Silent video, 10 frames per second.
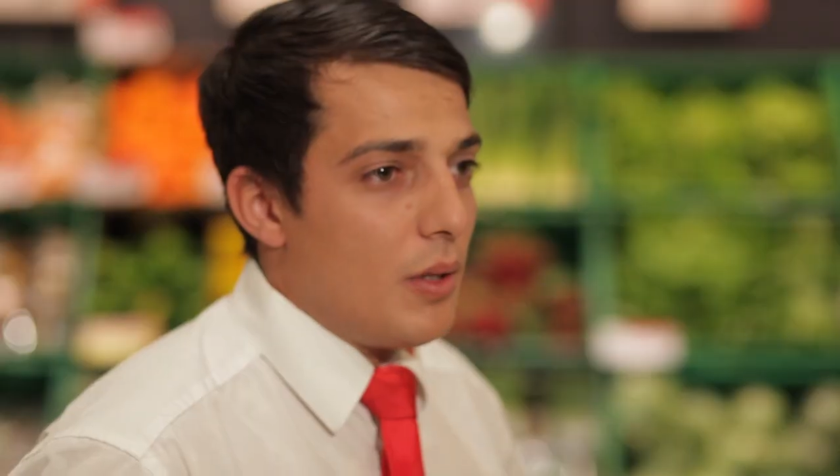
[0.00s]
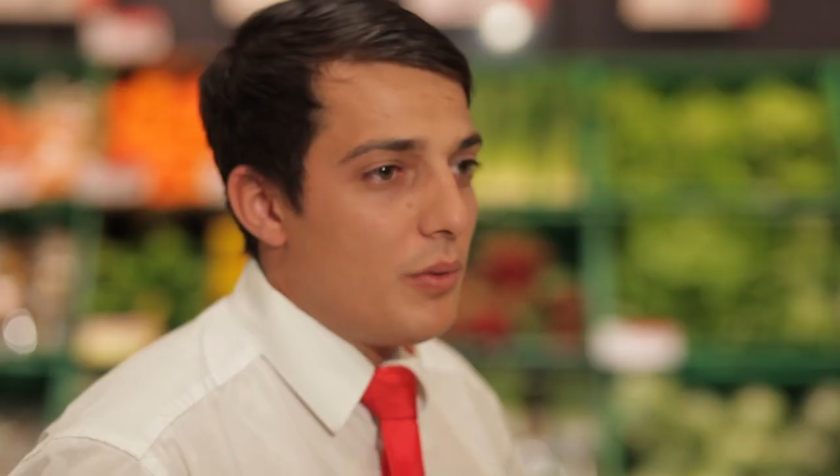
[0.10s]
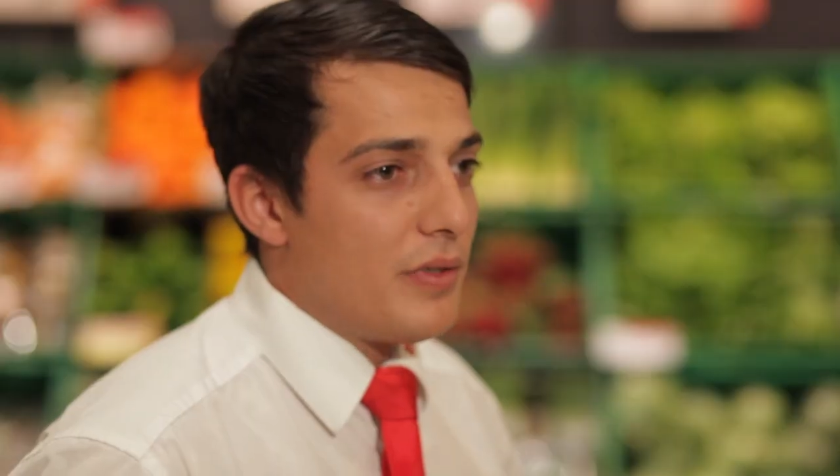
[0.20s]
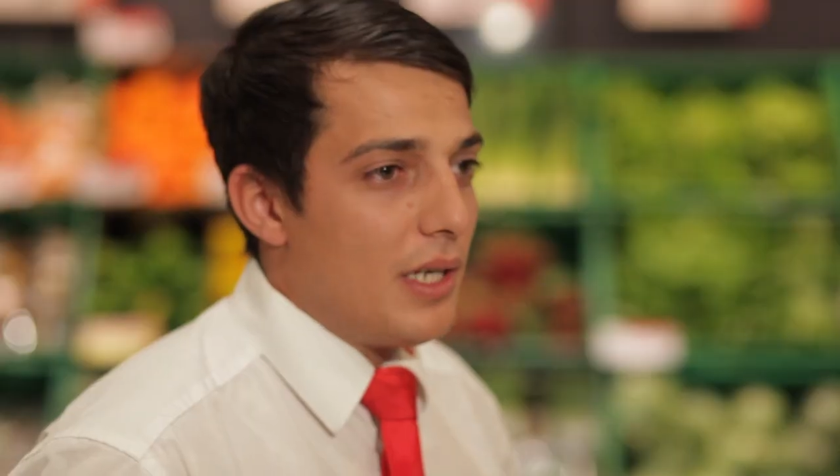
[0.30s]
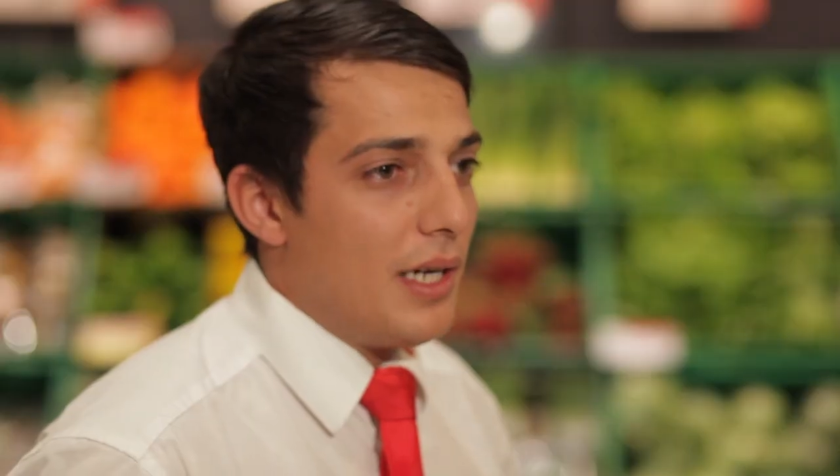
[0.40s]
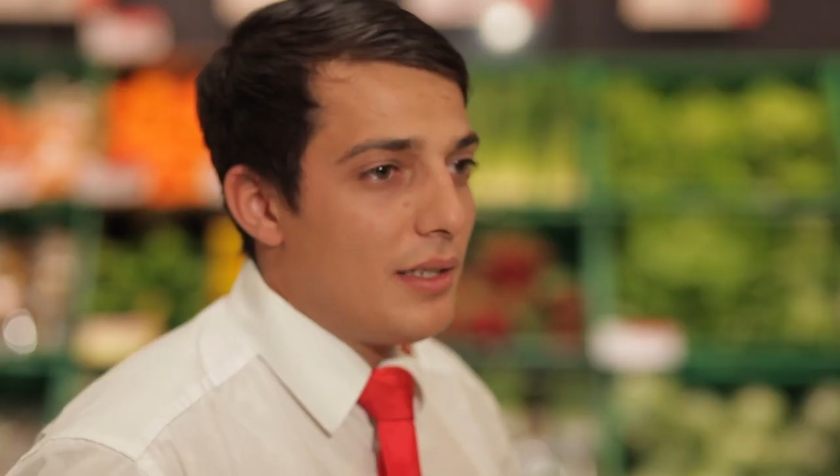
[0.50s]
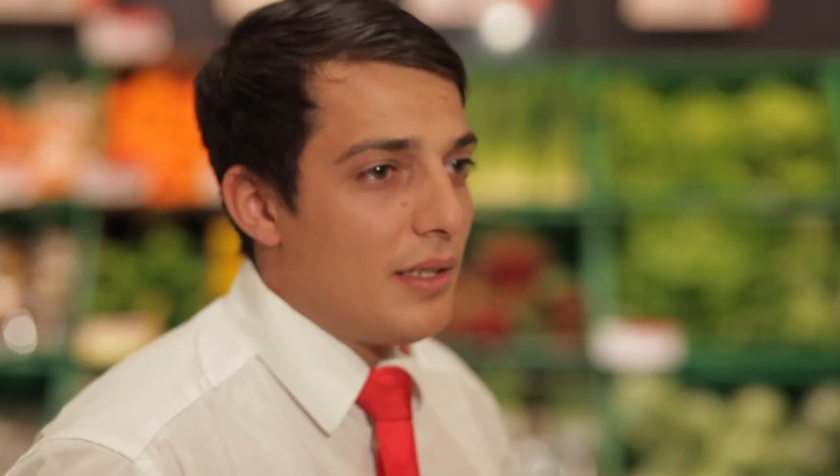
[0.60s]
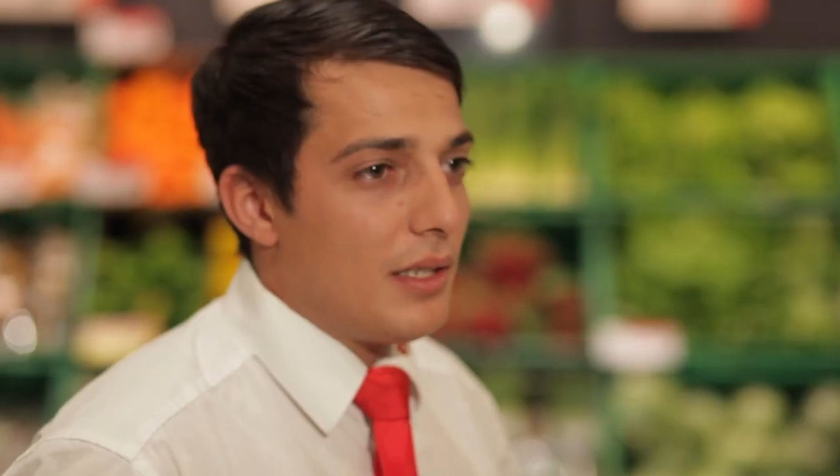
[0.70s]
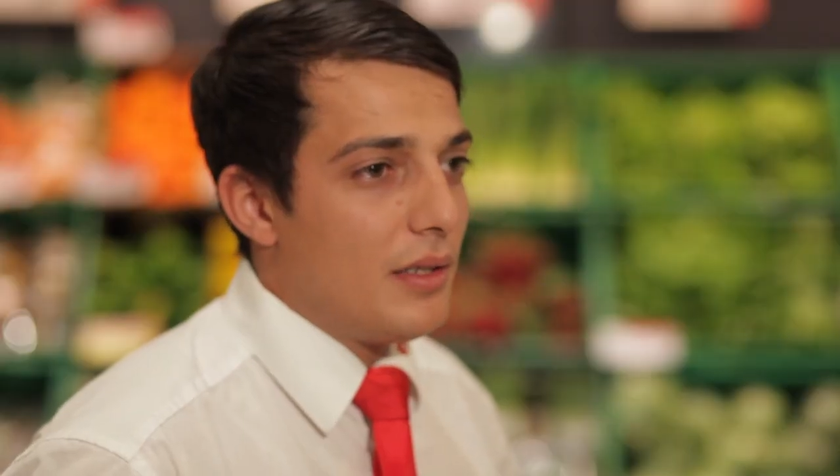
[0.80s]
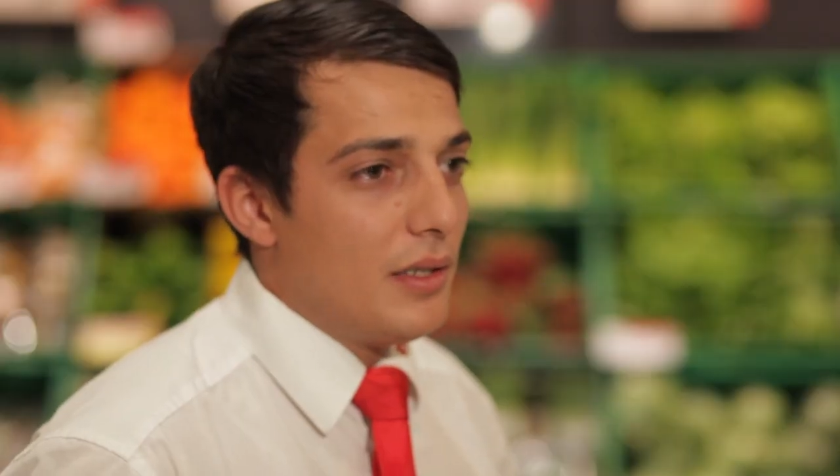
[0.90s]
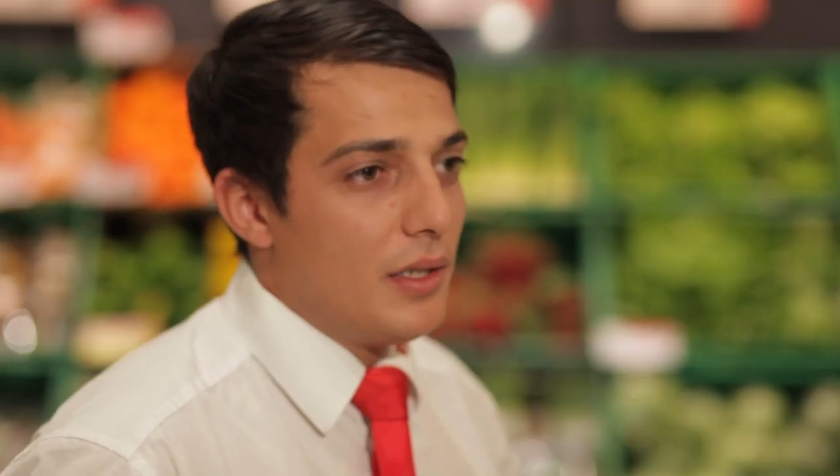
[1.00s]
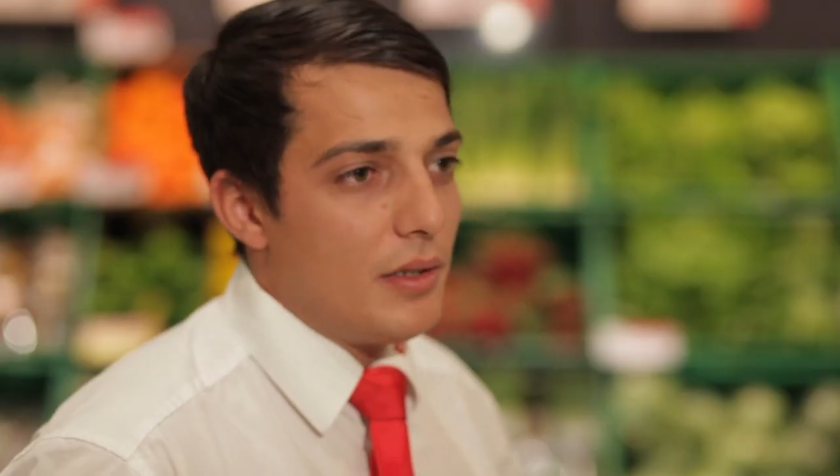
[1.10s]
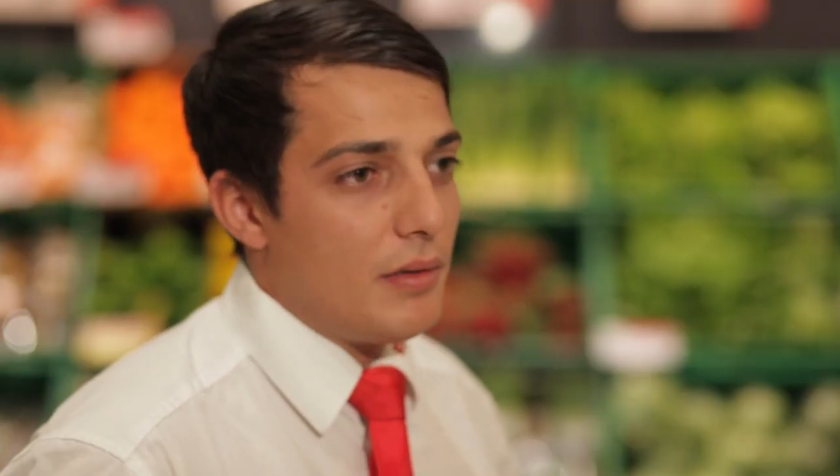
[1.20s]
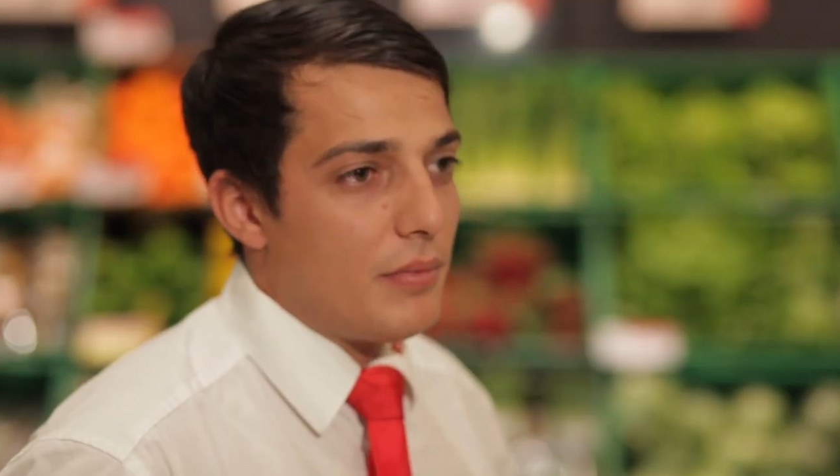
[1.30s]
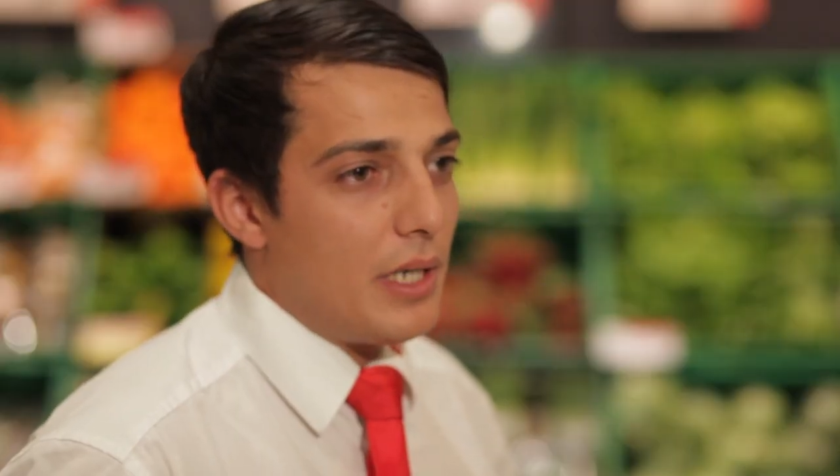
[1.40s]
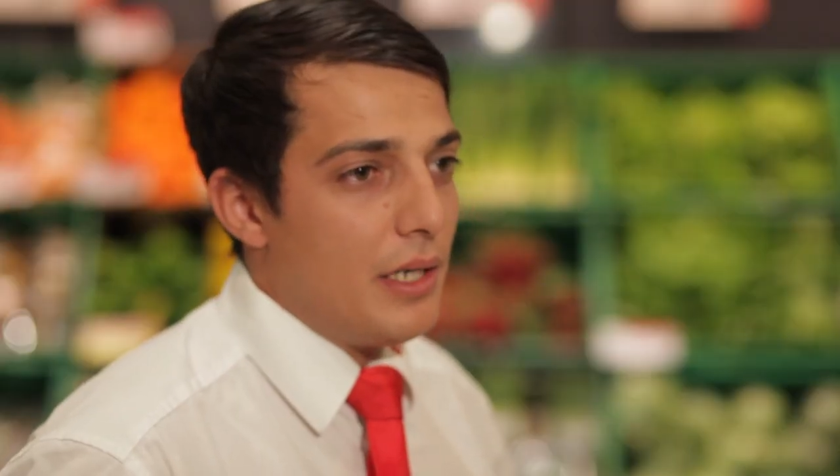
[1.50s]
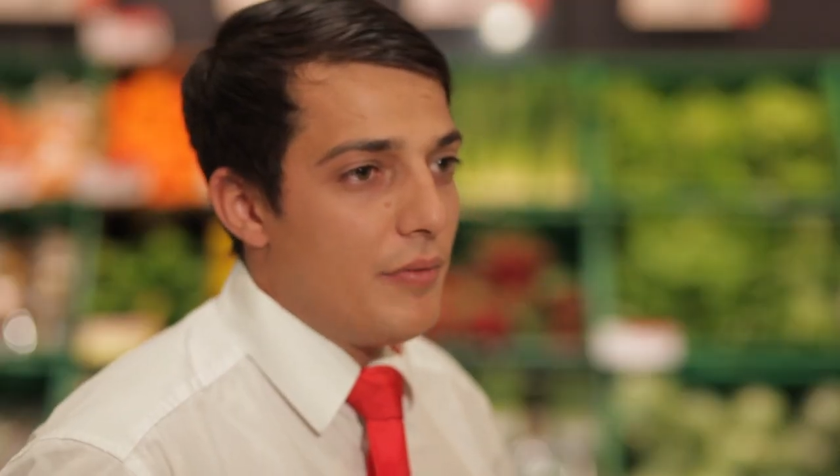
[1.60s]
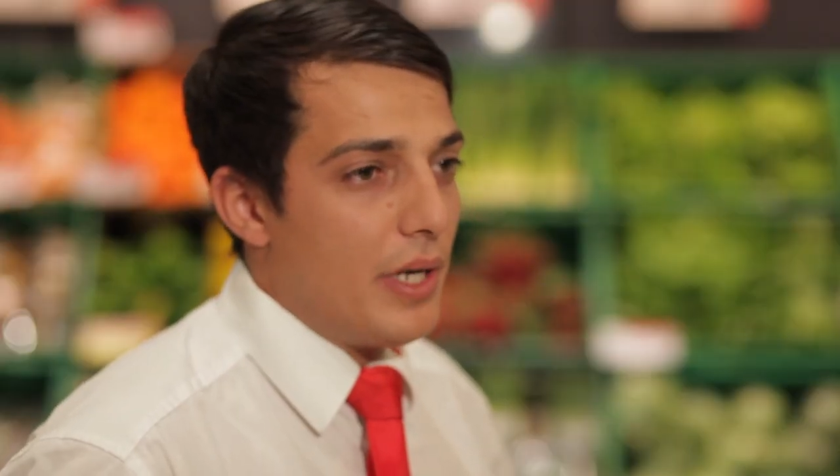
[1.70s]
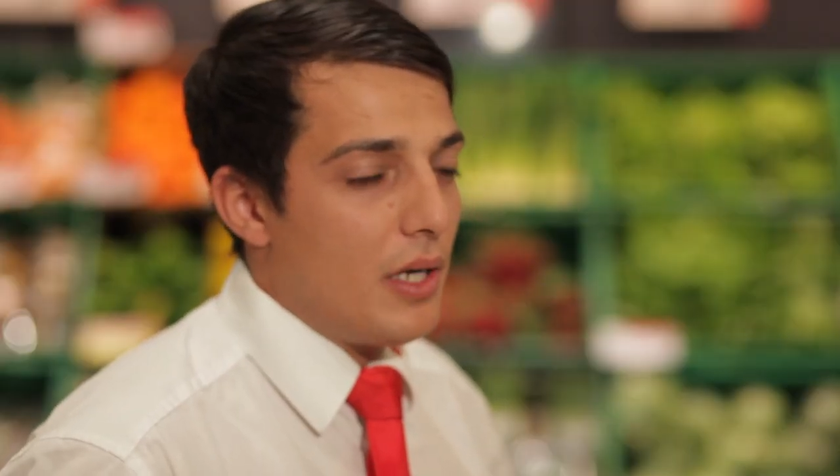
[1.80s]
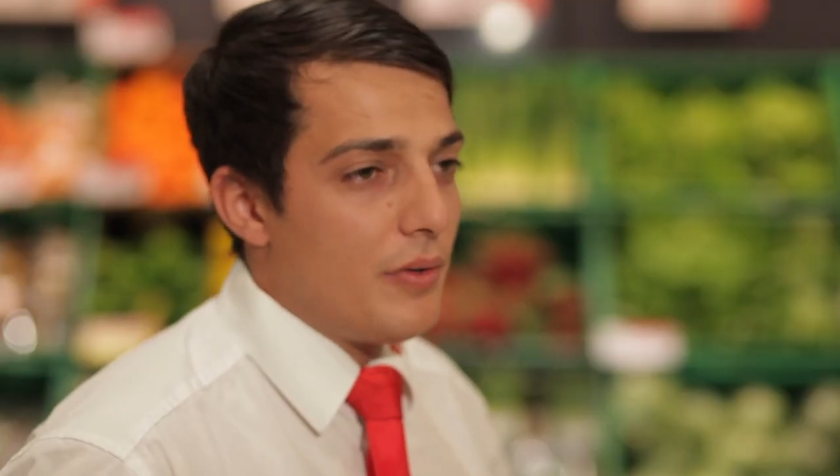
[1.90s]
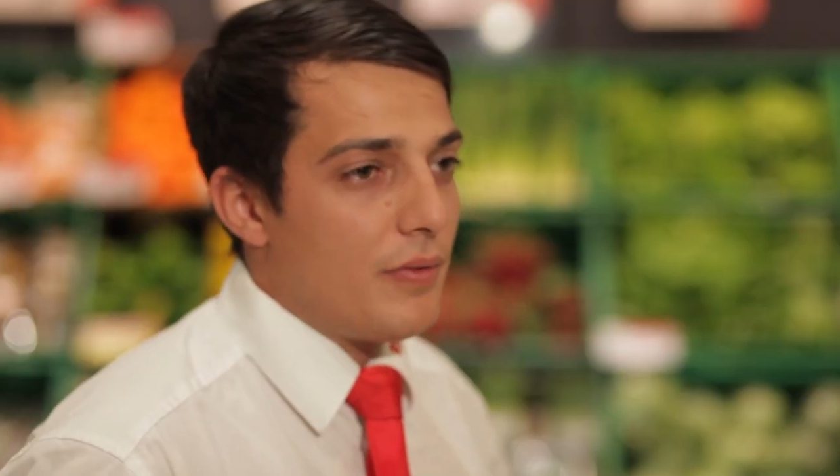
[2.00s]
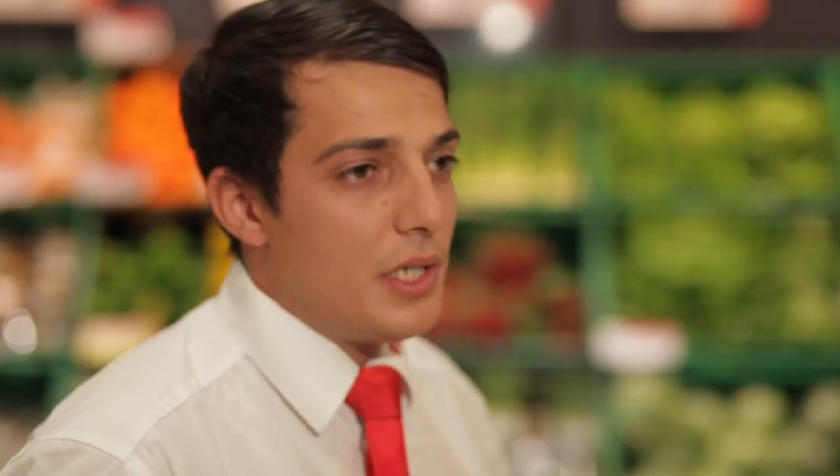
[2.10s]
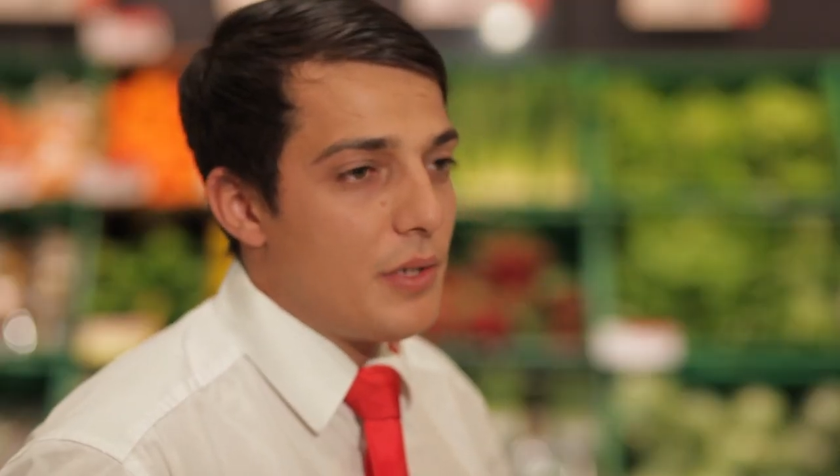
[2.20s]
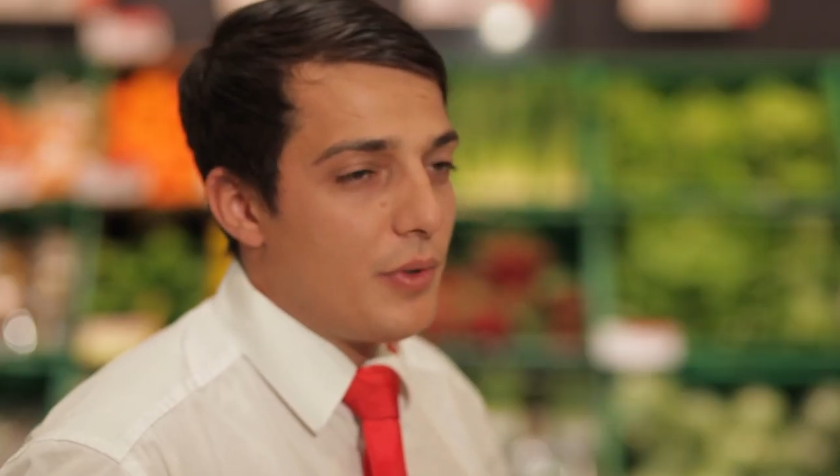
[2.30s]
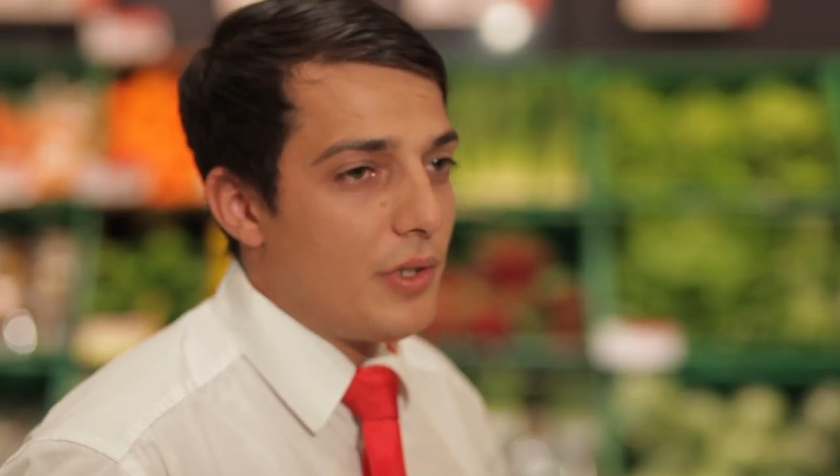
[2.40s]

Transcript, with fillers: Unser Laden hat eine reine Verkaufsfläche von